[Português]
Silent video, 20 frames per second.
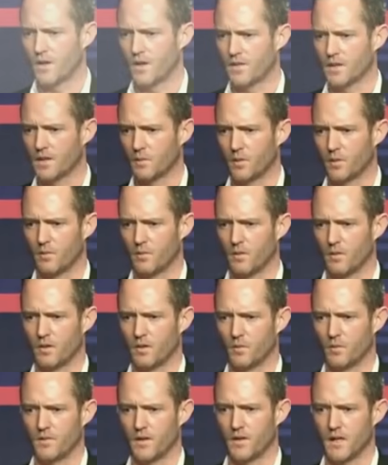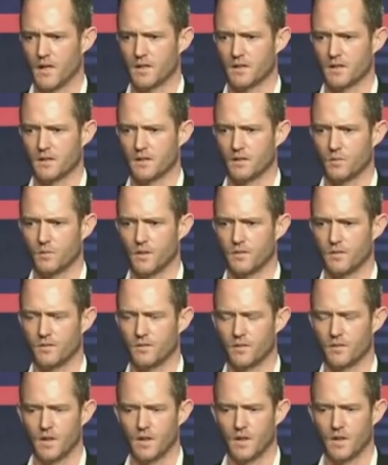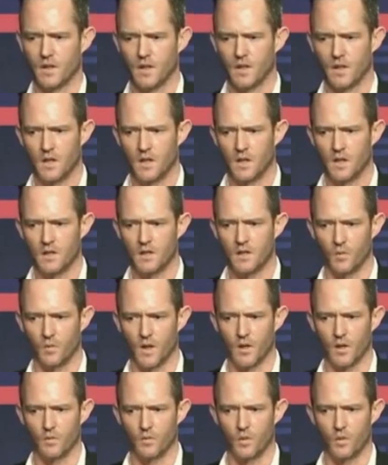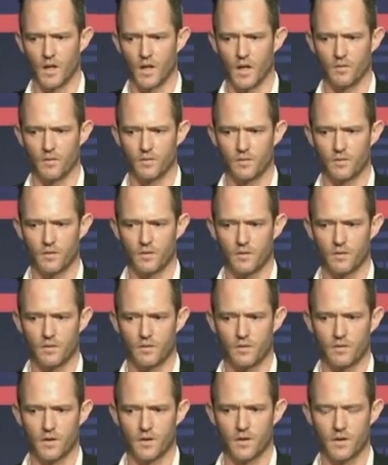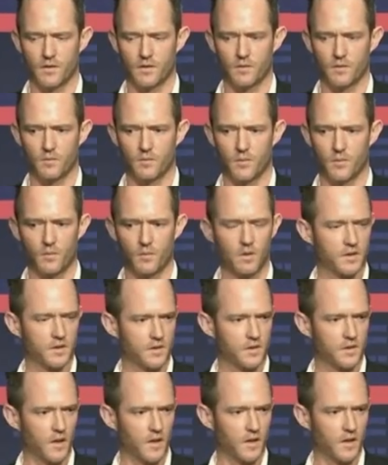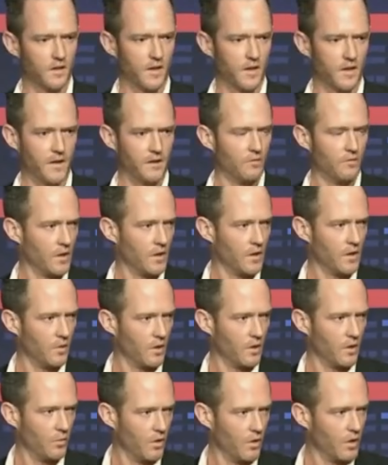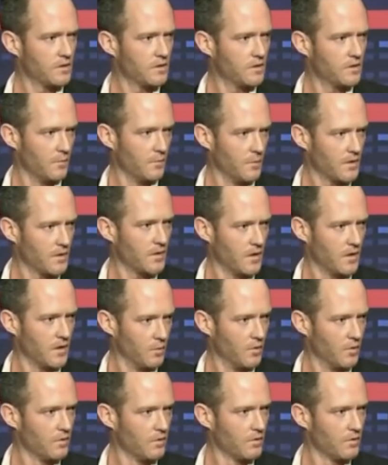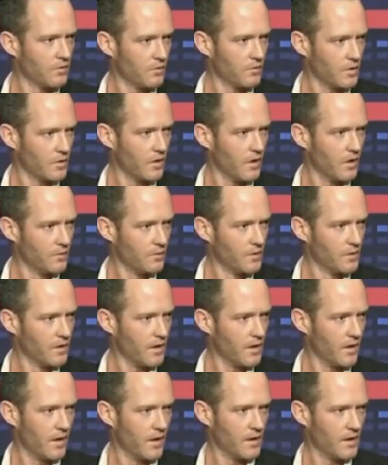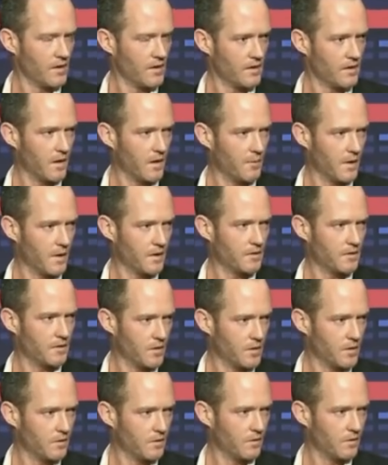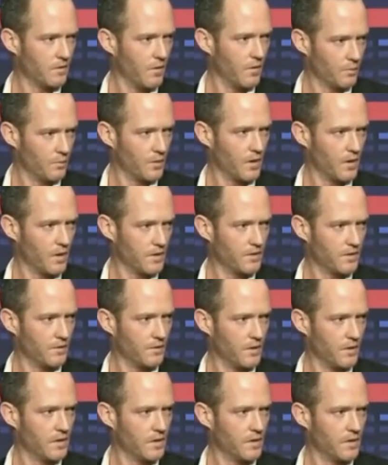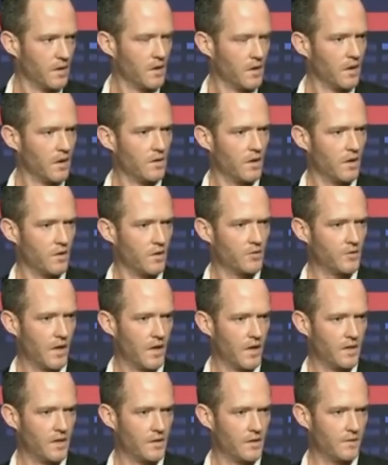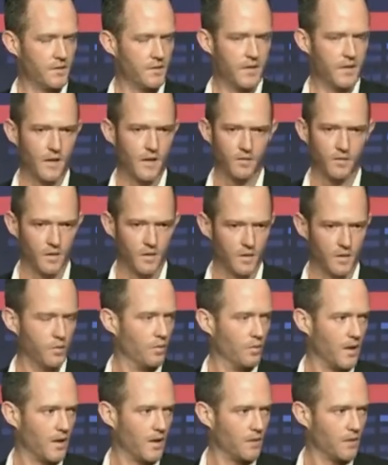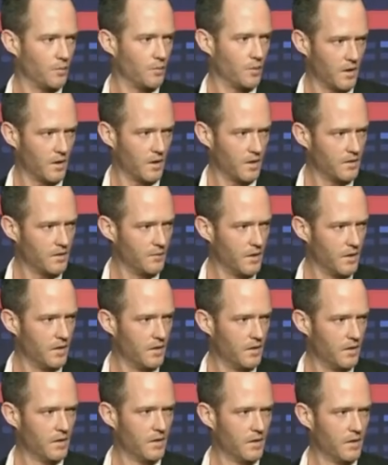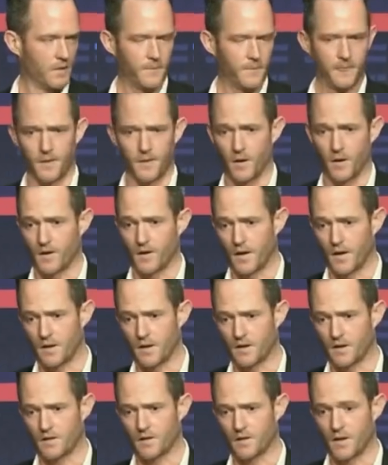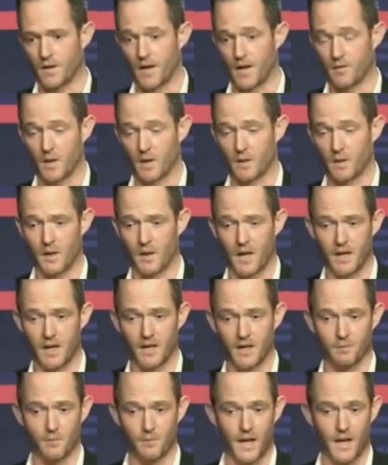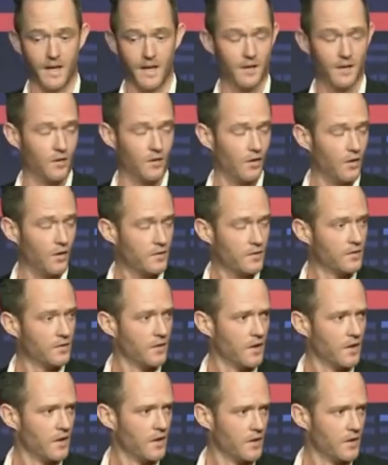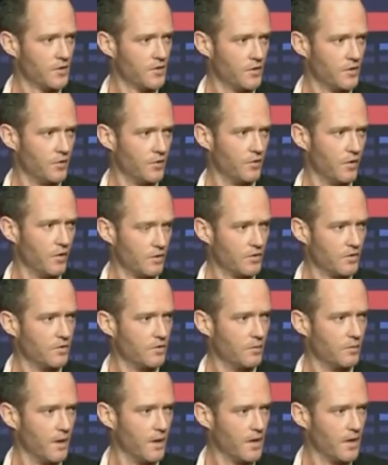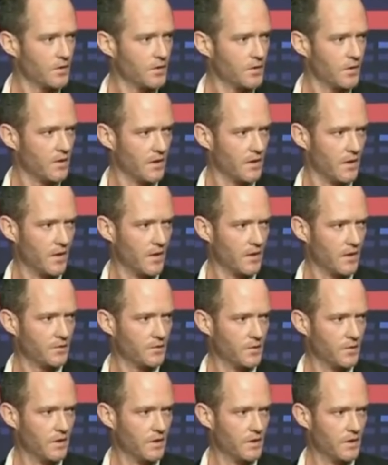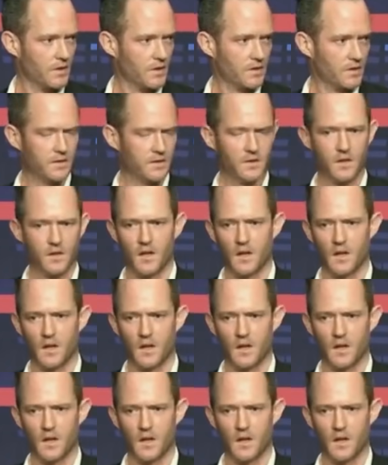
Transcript: I think the problem that we've had is that we've, you know, we, we have people decided they didn't really want to work so much anymore through COVID, and that has had a massive issue on productivity. You know, tradies have definitely pulled back on productivity. You know, they they have been paid paid a lot to do not too much in the last few years.